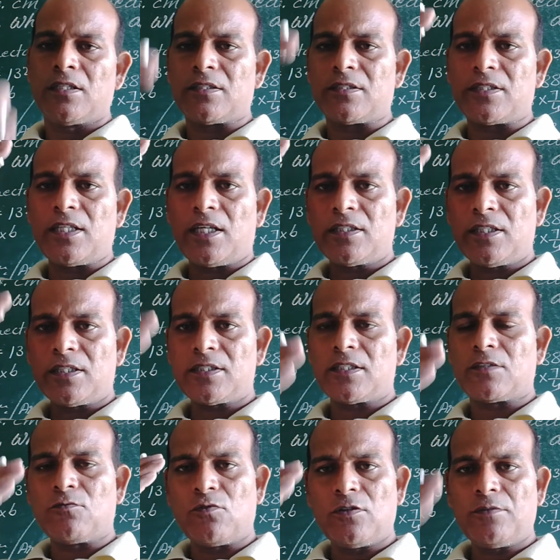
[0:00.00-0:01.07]
ज़्यादा से
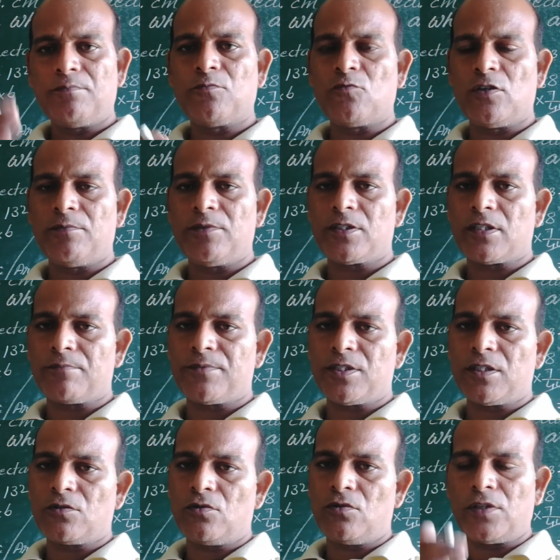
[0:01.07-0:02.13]
कोई कोई भी
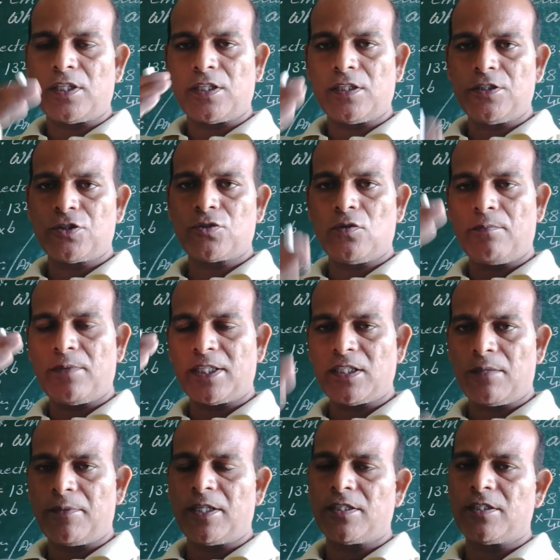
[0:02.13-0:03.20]
सब्जेक्ट हो इंग्लिश हो
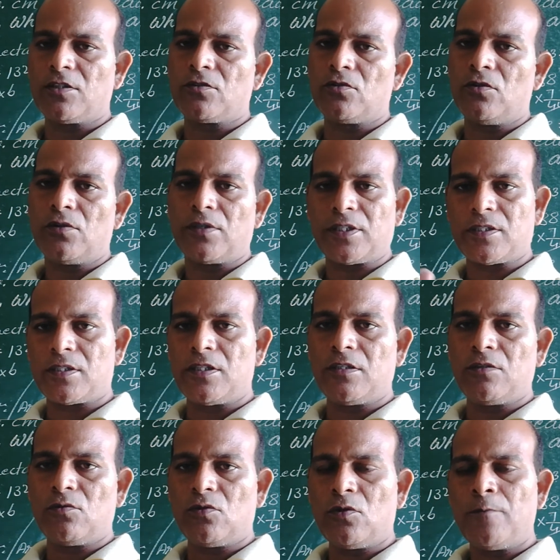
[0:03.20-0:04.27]
मैथमेटिक्स हो
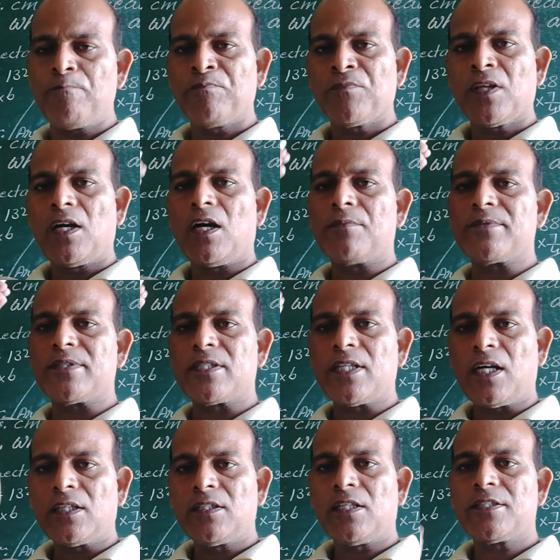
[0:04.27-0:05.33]
रीजनिंग हो आप
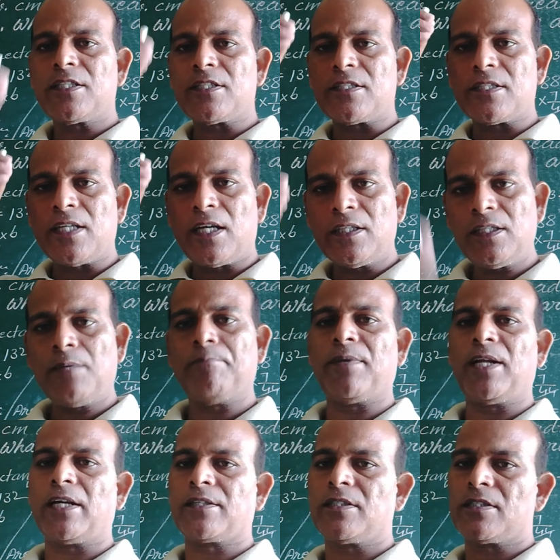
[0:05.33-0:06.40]
ज़्यादा से ज़्यादा
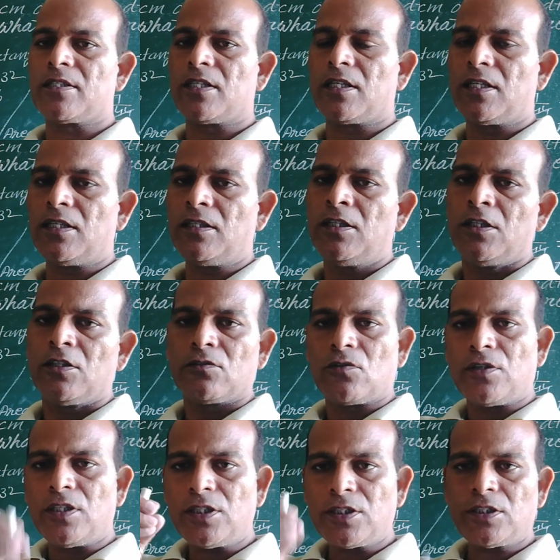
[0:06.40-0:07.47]
प्रैक्टिस करें तो
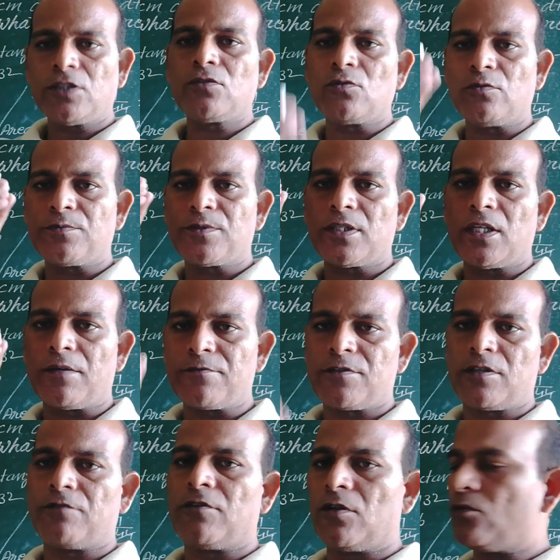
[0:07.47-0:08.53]
निश्चित रूप से आप
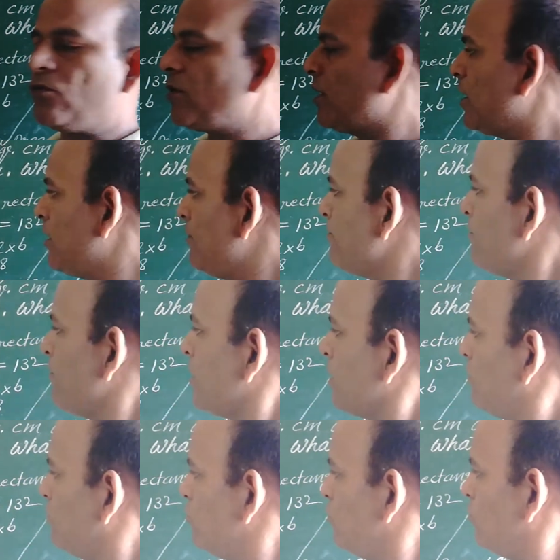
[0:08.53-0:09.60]
सफल होंगे
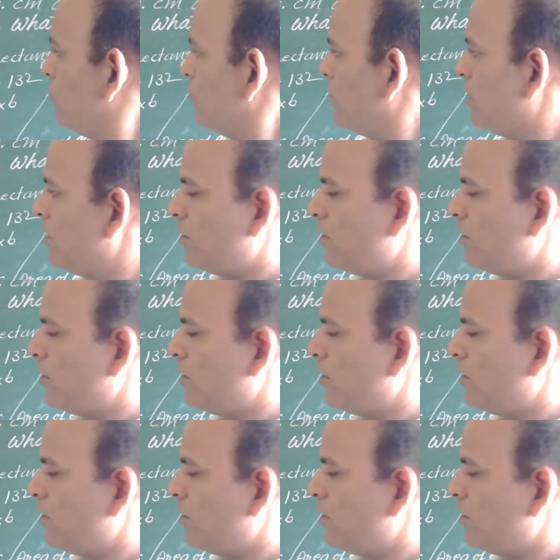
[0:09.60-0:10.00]
वो आ,